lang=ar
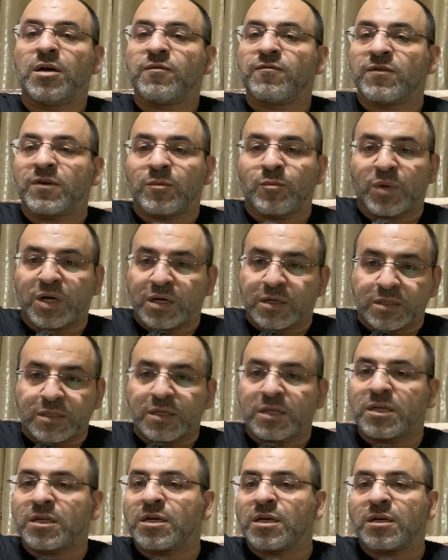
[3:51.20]
في
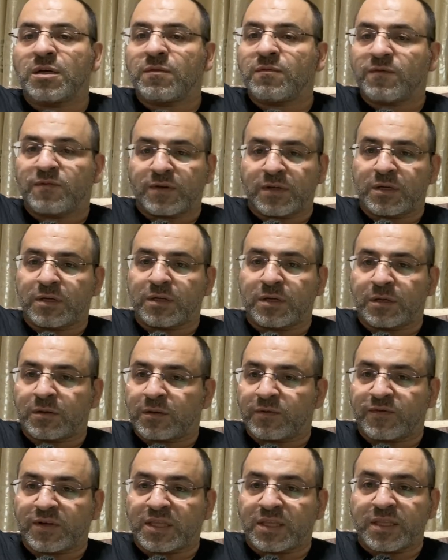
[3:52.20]
البرازيل
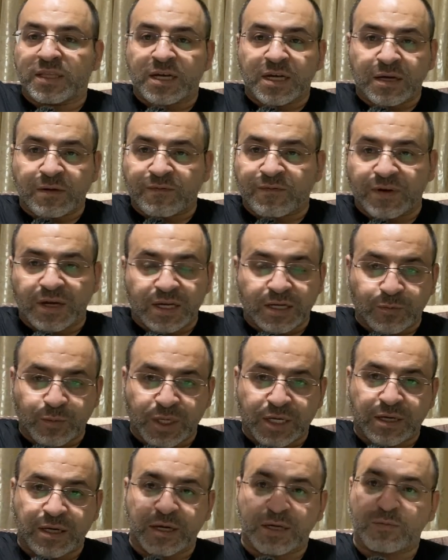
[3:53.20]
في فيتنام في اي
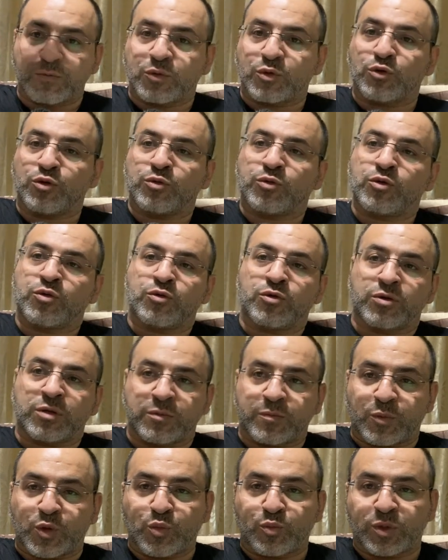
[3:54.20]
مكان بتروح تقعد
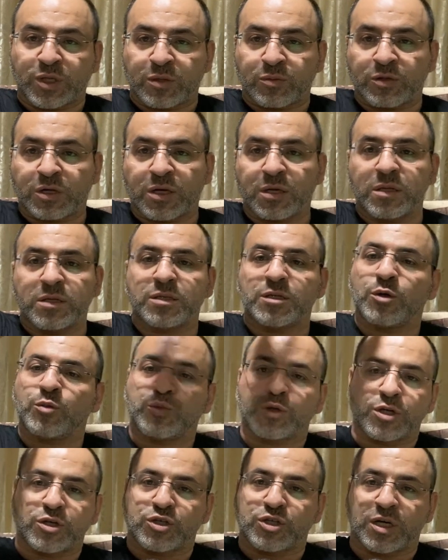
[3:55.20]
مهمتك بتخلصها
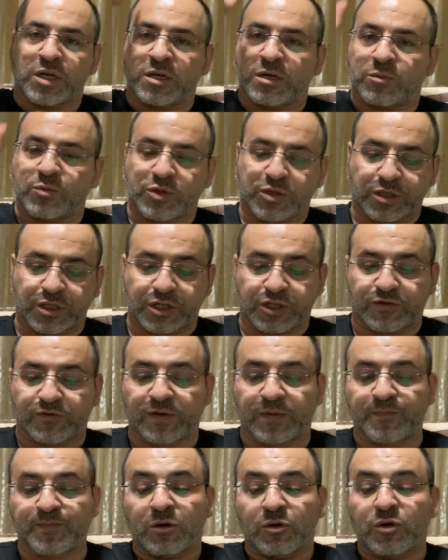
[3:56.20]
وبترجع على المستشفى
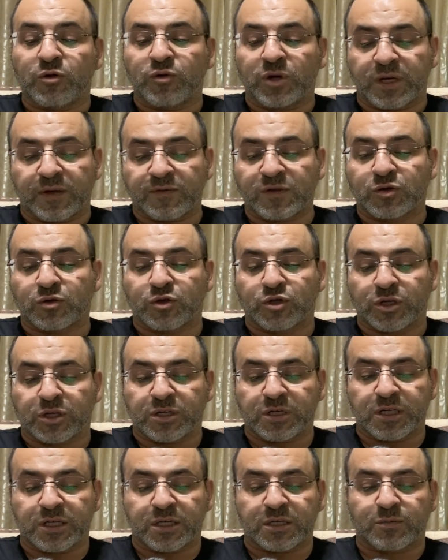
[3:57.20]
هو نفسه
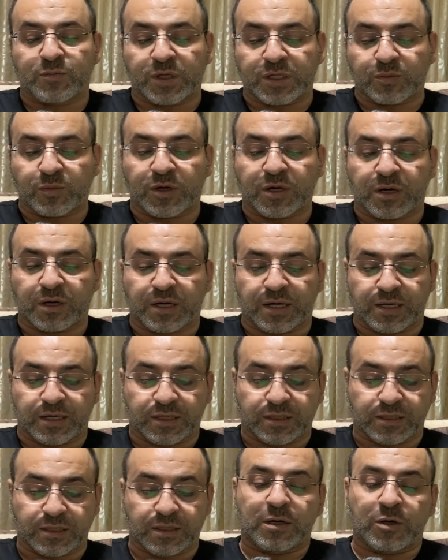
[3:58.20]
تشارج نيرس بس برا
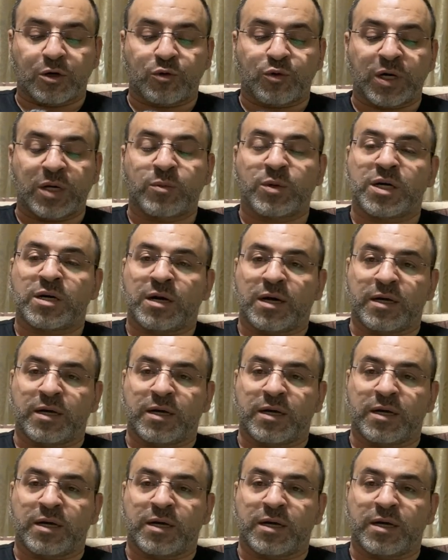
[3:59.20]
الكنيسه هو عباره